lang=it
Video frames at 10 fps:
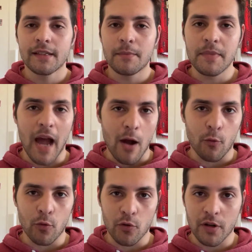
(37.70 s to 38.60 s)
mi
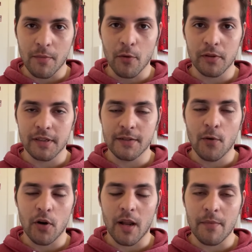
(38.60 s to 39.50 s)
auguro che molti di
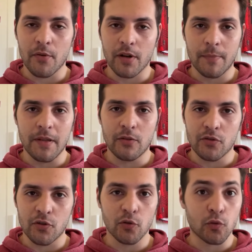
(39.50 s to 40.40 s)
voi l'abbiano capito,
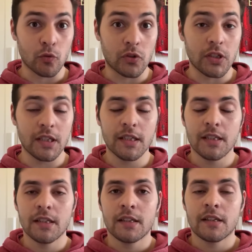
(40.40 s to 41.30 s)
se non tutti,
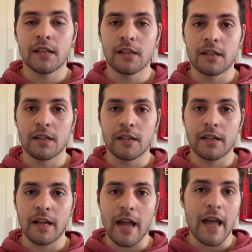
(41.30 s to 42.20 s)
eh,
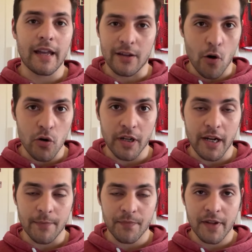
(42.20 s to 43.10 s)
è
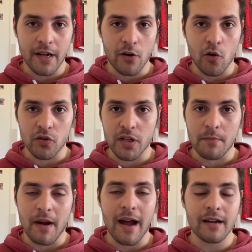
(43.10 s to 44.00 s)
ironica la cosa,
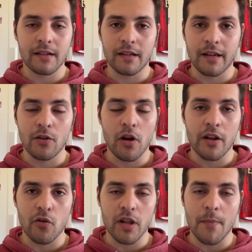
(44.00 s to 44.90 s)
ma è
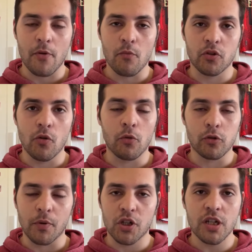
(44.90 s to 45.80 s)
ironica per un motivo molto
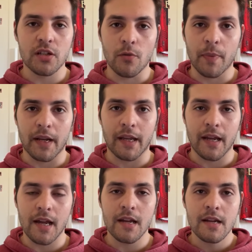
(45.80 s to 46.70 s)
preciso,
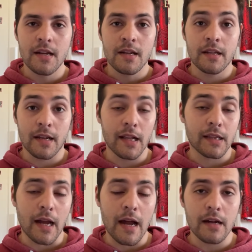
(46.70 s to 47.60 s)
perché in
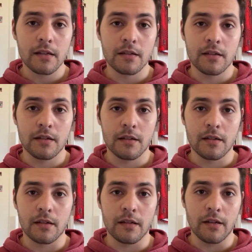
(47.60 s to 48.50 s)
realtà
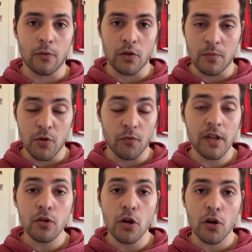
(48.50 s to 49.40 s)
eh, il mio
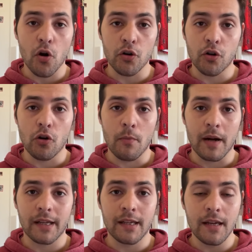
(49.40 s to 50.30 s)
video è ironico,
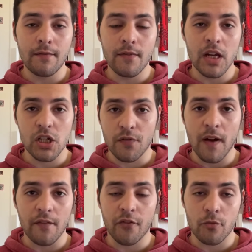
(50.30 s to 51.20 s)
ma chi invece
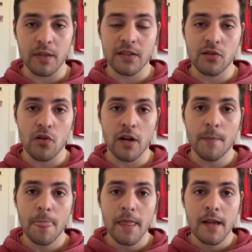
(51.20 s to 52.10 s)
fa informazione